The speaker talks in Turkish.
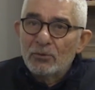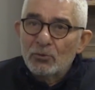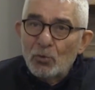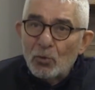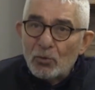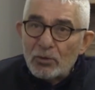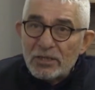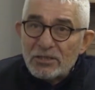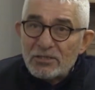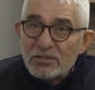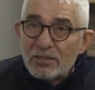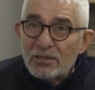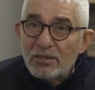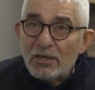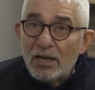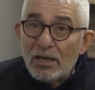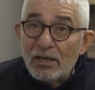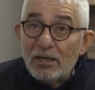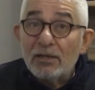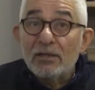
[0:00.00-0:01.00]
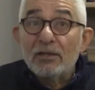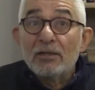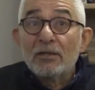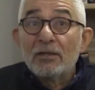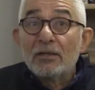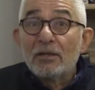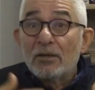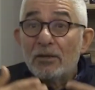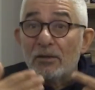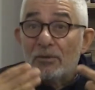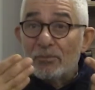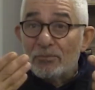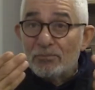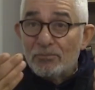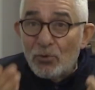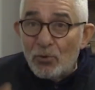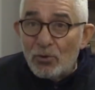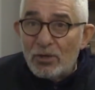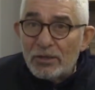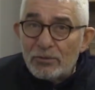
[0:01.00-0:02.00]
Dolayısıyla
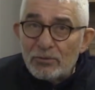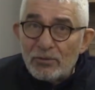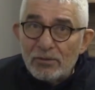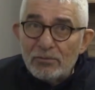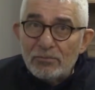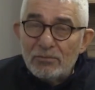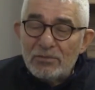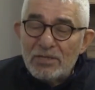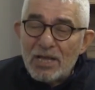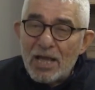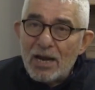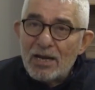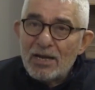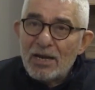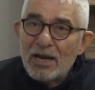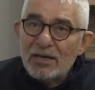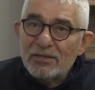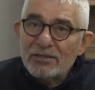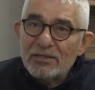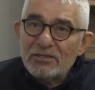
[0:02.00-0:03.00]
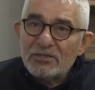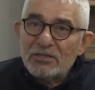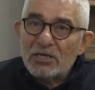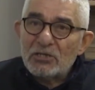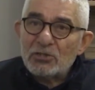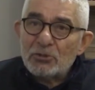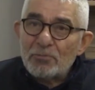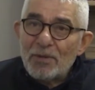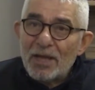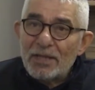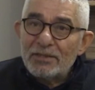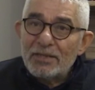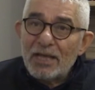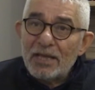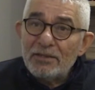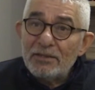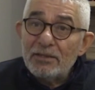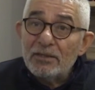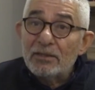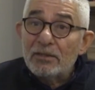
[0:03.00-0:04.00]
böyle yerlerde
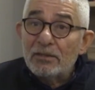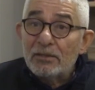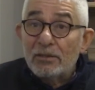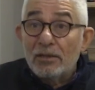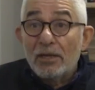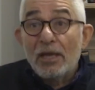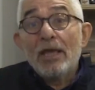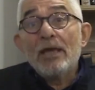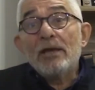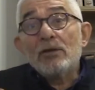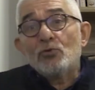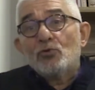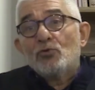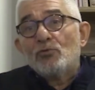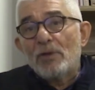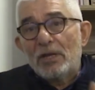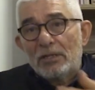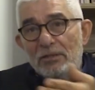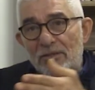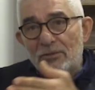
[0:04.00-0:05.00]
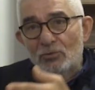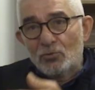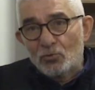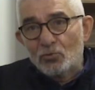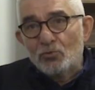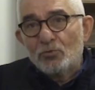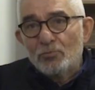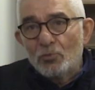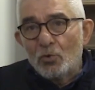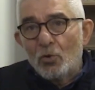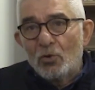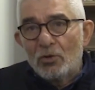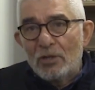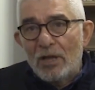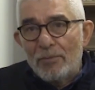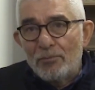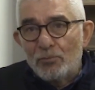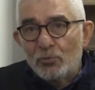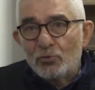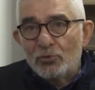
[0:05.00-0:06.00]
seçmenden en kuvvetli durumda
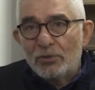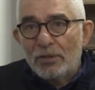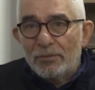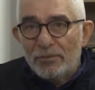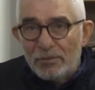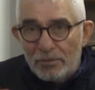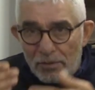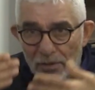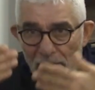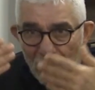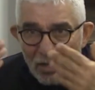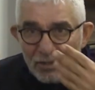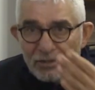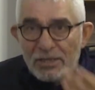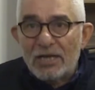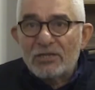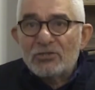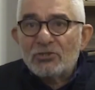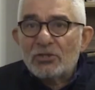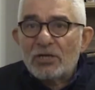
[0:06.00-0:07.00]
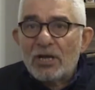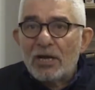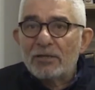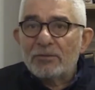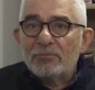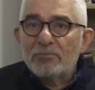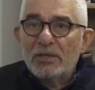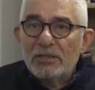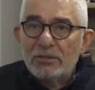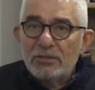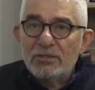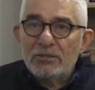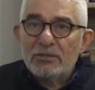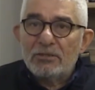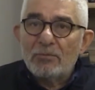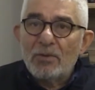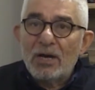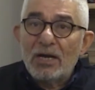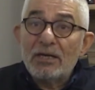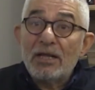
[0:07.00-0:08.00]
olan burada aday çıkartma
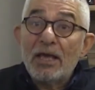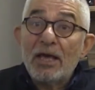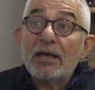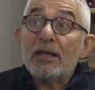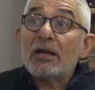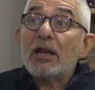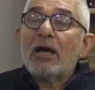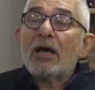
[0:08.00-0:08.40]
ihtimali her